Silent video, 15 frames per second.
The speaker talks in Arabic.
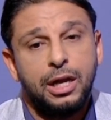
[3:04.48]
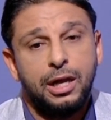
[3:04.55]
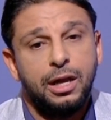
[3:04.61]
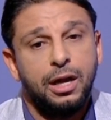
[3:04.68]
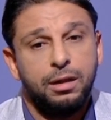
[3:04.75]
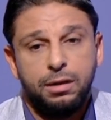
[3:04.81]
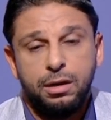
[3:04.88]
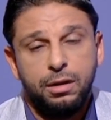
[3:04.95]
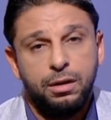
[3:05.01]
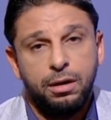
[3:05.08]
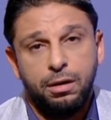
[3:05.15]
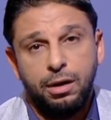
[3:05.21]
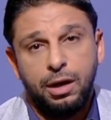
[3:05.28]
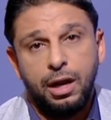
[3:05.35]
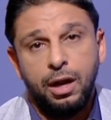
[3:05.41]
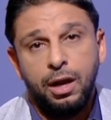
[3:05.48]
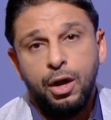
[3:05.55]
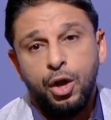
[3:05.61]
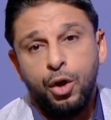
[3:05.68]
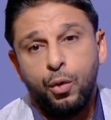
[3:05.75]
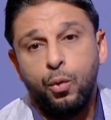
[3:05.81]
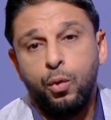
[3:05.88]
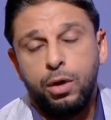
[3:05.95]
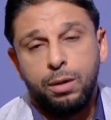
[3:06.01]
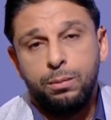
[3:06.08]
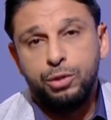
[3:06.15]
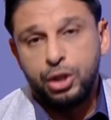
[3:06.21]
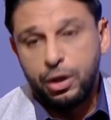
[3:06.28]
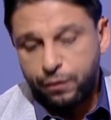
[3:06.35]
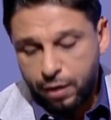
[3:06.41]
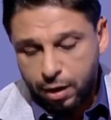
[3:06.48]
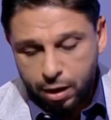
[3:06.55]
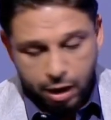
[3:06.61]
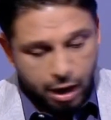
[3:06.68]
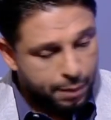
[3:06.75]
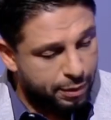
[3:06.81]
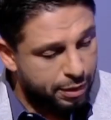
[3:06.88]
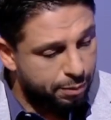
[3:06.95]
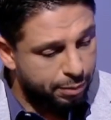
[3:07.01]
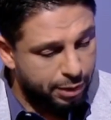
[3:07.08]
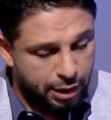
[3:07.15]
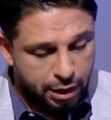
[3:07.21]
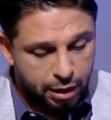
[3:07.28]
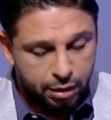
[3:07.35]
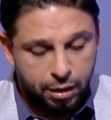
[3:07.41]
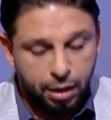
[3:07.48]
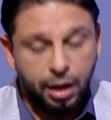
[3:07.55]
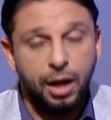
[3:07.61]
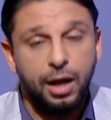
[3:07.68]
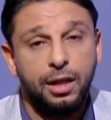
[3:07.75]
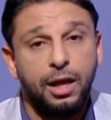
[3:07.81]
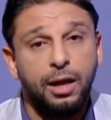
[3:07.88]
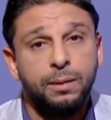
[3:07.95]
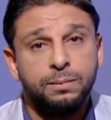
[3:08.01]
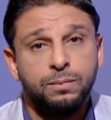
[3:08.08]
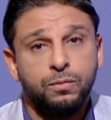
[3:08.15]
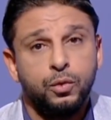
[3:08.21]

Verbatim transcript: كده اعتقد الراجل كولر مش هيفكر ابدا بالطريقه دي